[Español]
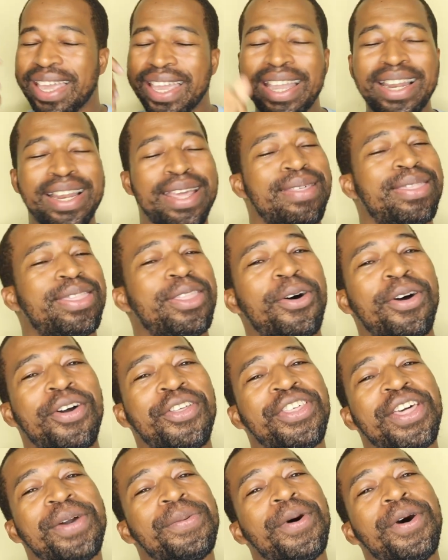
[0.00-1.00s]
y listo,
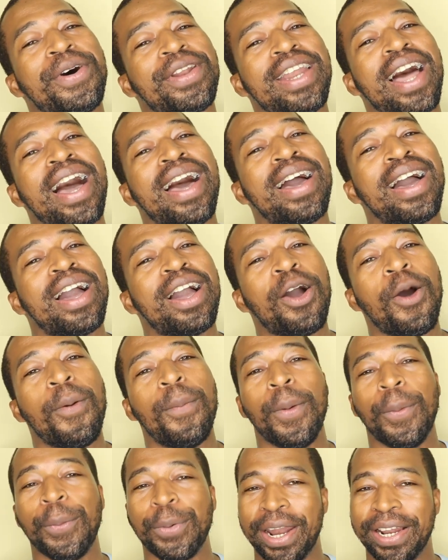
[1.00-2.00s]
se borra
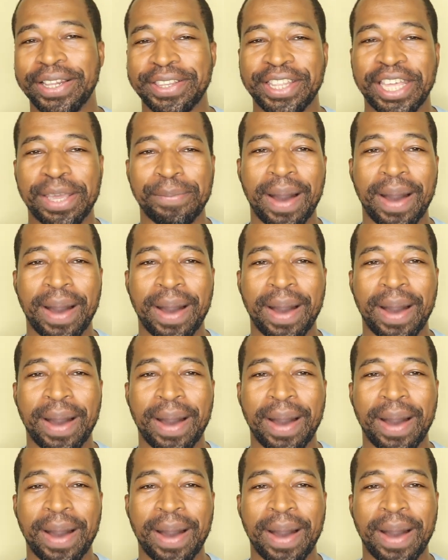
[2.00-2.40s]
como por arte de